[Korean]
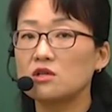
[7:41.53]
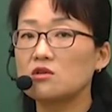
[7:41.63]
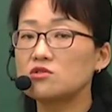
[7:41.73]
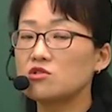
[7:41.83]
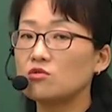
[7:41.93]

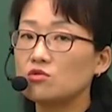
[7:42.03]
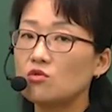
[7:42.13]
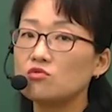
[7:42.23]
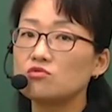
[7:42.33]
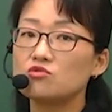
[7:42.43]
이런
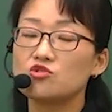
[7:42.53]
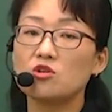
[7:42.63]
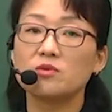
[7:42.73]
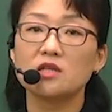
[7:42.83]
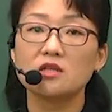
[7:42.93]
전공으로
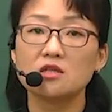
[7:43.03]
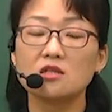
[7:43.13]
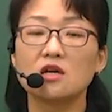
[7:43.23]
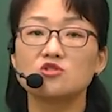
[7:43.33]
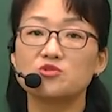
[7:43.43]
취업을
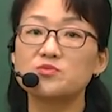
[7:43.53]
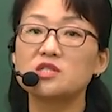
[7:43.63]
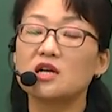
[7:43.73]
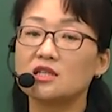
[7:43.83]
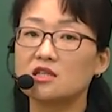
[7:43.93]
한다는 게
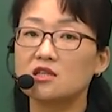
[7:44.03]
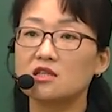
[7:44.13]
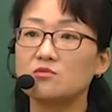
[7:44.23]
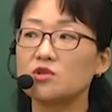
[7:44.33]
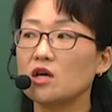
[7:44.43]
쉽지가 않기
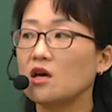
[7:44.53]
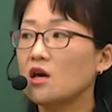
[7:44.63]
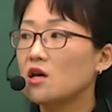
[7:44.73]
때문에